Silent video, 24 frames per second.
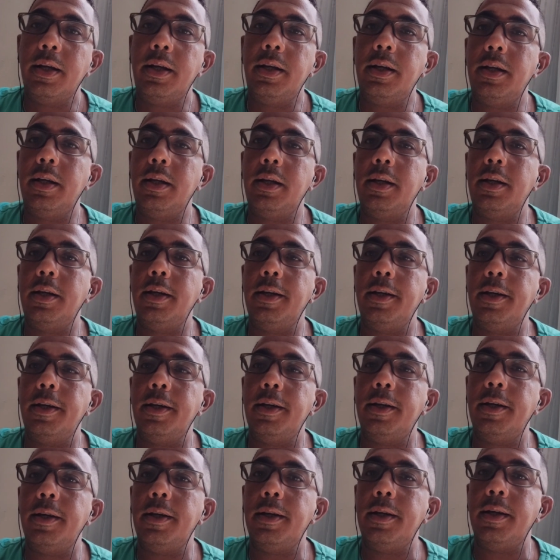
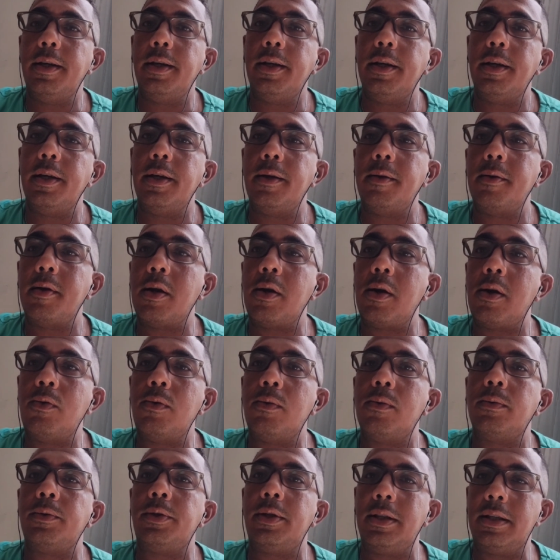E
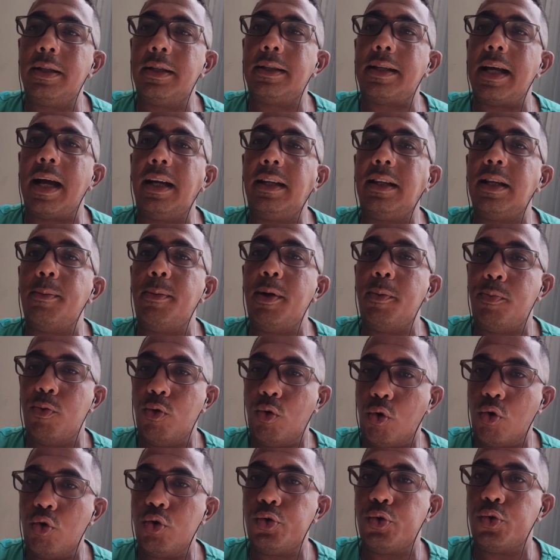destaque também
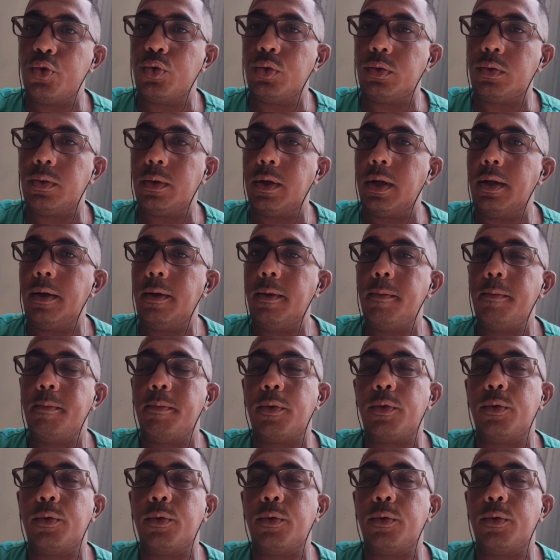para o conjunto, né?